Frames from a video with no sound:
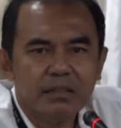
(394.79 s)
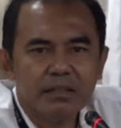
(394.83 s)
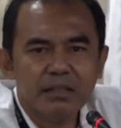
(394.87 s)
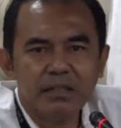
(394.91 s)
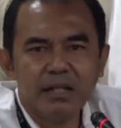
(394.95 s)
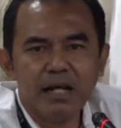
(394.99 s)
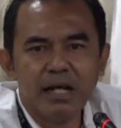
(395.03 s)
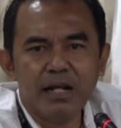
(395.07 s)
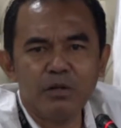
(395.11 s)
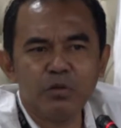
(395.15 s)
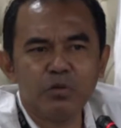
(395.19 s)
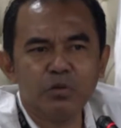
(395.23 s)

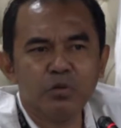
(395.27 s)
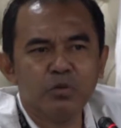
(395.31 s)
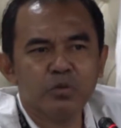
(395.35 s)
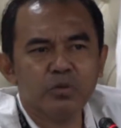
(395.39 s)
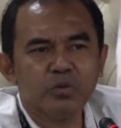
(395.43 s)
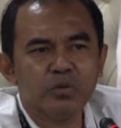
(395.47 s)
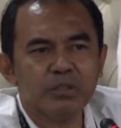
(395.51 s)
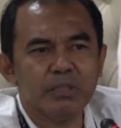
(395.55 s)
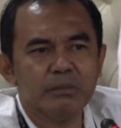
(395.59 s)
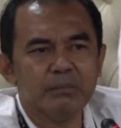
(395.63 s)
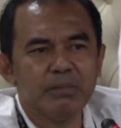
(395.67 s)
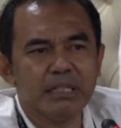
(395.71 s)

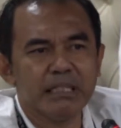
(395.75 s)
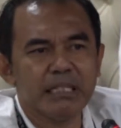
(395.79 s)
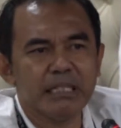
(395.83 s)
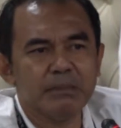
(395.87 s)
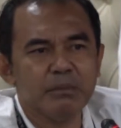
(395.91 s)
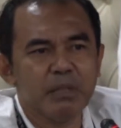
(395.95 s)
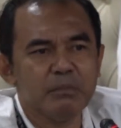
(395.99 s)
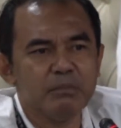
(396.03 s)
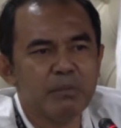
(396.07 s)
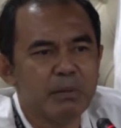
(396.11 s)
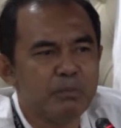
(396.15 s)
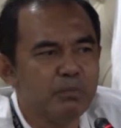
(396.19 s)
lalu
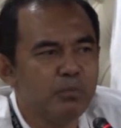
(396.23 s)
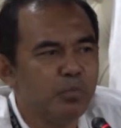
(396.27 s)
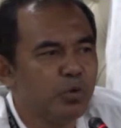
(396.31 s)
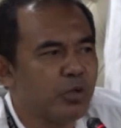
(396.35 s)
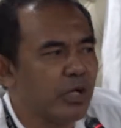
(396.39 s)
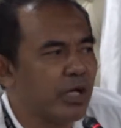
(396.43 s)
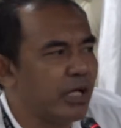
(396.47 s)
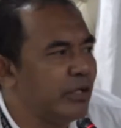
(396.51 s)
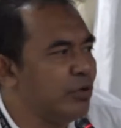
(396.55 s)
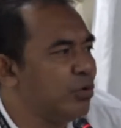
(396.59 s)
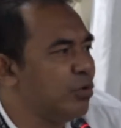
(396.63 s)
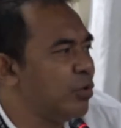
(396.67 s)
tiba-tiba
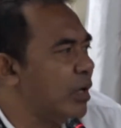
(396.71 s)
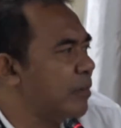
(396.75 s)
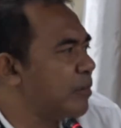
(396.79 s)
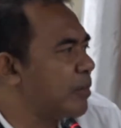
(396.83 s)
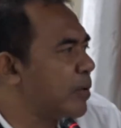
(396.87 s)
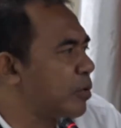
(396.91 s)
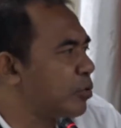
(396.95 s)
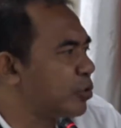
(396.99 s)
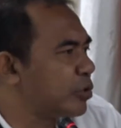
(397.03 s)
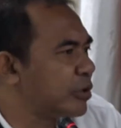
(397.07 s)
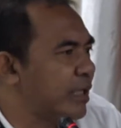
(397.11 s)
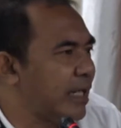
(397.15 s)
membuka dua
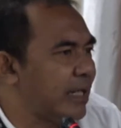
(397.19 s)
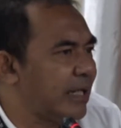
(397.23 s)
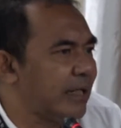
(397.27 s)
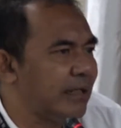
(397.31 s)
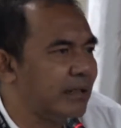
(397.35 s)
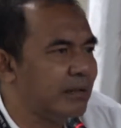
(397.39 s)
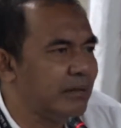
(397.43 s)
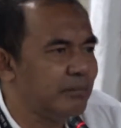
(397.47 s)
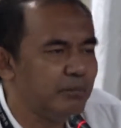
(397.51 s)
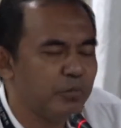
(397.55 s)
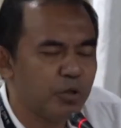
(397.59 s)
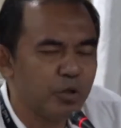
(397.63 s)
perusahaan
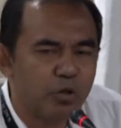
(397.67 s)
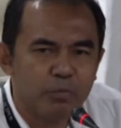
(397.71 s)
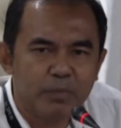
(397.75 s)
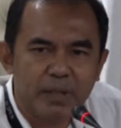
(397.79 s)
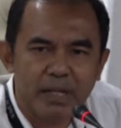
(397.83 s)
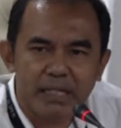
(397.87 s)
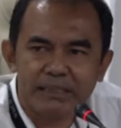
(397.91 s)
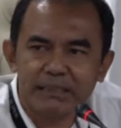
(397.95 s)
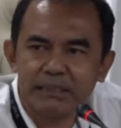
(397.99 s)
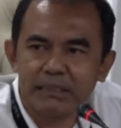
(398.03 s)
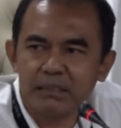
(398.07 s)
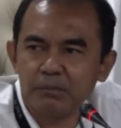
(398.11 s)

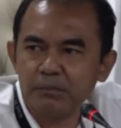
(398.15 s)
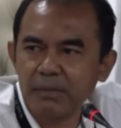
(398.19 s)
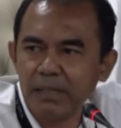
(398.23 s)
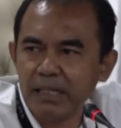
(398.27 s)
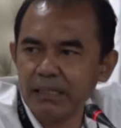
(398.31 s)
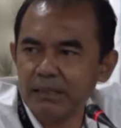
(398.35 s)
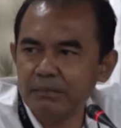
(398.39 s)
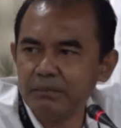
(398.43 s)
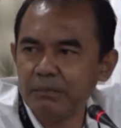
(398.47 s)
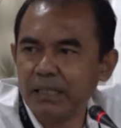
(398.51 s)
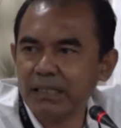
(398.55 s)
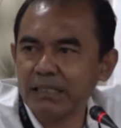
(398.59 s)
beroperasi
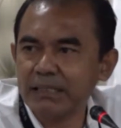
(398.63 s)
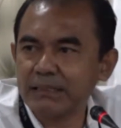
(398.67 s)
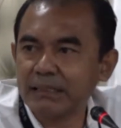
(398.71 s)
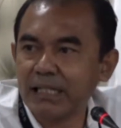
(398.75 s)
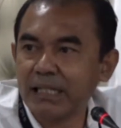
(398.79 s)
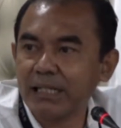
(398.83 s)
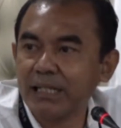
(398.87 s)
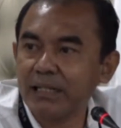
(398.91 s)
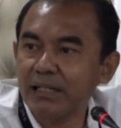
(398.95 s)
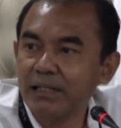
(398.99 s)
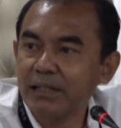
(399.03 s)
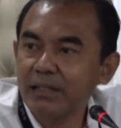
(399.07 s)
kembali bagi
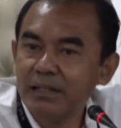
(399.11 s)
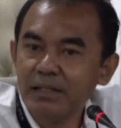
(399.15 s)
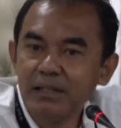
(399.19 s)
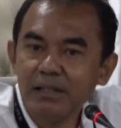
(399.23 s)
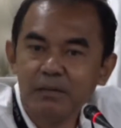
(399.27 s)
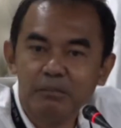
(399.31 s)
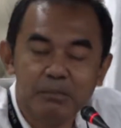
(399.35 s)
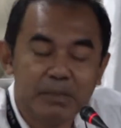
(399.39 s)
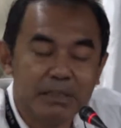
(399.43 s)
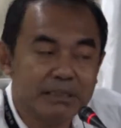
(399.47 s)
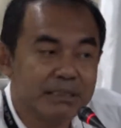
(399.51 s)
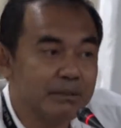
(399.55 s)
saya
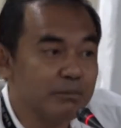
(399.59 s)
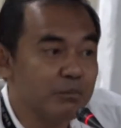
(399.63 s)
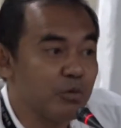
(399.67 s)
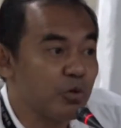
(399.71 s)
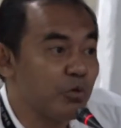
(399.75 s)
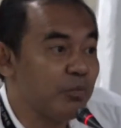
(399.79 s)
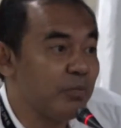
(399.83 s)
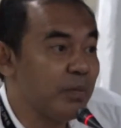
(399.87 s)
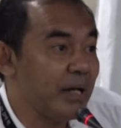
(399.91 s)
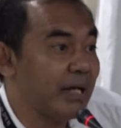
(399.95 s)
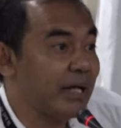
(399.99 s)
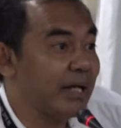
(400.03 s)
masih
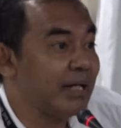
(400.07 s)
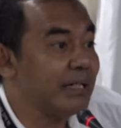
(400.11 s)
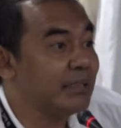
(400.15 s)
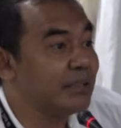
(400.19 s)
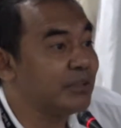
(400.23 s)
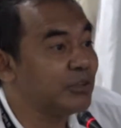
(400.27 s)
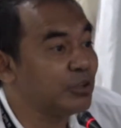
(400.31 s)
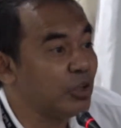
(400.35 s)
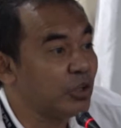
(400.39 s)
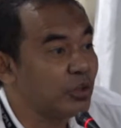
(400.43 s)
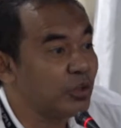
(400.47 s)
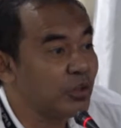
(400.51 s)
merupakan
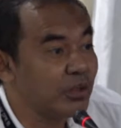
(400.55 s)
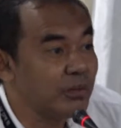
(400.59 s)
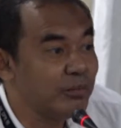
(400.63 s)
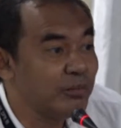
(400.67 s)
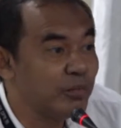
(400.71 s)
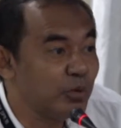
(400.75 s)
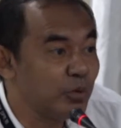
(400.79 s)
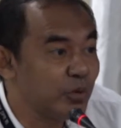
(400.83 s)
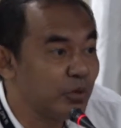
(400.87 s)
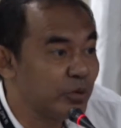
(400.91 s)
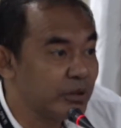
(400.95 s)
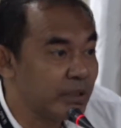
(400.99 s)
suatu
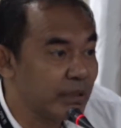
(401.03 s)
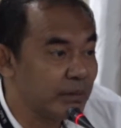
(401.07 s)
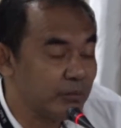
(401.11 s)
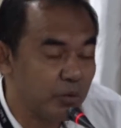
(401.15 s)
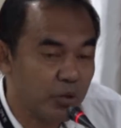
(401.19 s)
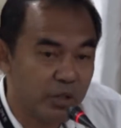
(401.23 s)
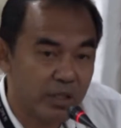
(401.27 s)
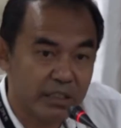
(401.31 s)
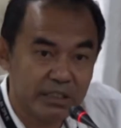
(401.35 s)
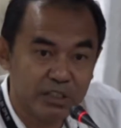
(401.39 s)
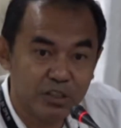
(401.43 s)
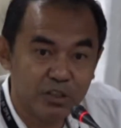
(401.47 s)
keputusan
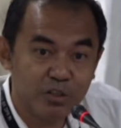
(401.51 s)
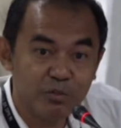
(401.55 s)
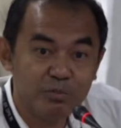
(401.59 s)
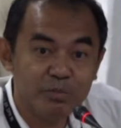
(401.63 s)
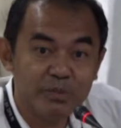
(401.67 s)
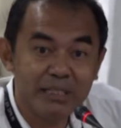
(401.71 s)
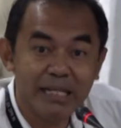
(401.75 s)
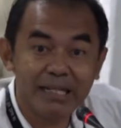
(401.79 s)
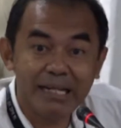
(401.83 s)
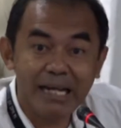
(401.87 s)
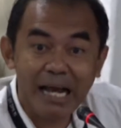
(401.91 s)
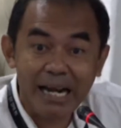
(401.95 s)

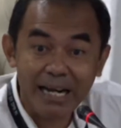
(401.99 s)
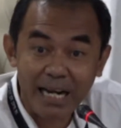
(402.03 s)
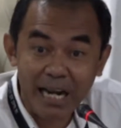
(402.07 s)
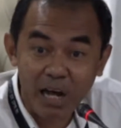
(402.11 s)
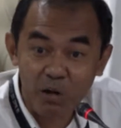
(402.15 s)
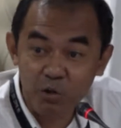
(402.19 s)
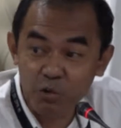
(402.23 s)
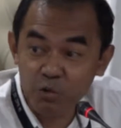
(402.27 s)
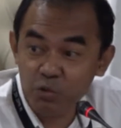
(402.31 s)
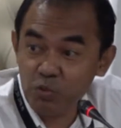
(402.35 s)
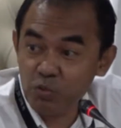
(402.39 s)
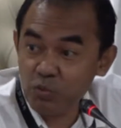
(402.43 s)
moratorium yang
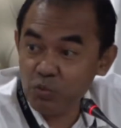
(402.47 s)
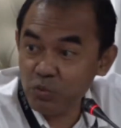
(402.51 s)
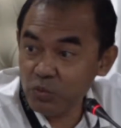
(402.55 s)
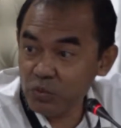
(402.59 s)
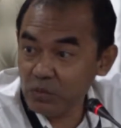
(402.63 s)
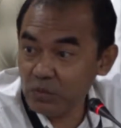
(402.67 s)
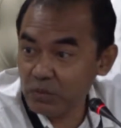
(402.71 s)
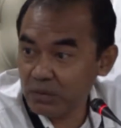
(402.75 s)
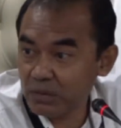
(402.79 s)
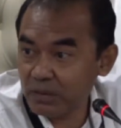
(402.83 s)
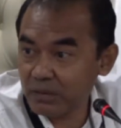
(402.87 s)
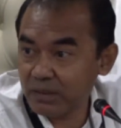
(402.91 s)
galau
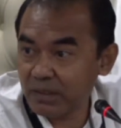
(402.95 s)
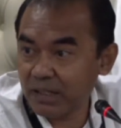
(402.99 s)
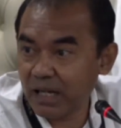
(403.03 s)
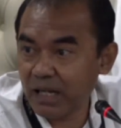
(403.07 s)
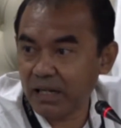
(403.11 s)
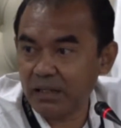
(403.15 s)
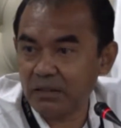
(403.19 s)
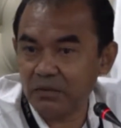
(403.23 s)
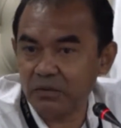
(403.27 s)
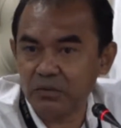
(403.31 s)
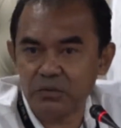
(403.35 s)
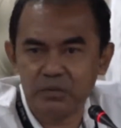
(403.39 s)

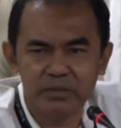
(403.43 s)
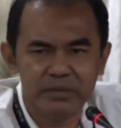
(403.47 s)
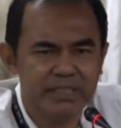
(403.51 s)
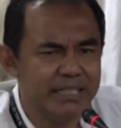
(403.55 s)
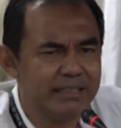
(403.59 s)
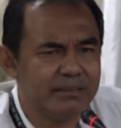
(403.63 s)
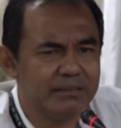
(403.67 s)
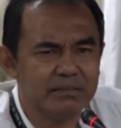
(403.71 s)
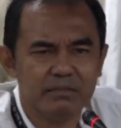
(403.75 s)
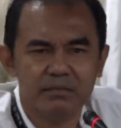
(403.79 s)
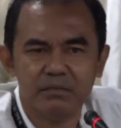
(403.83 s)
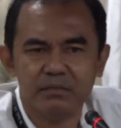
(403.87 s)
dia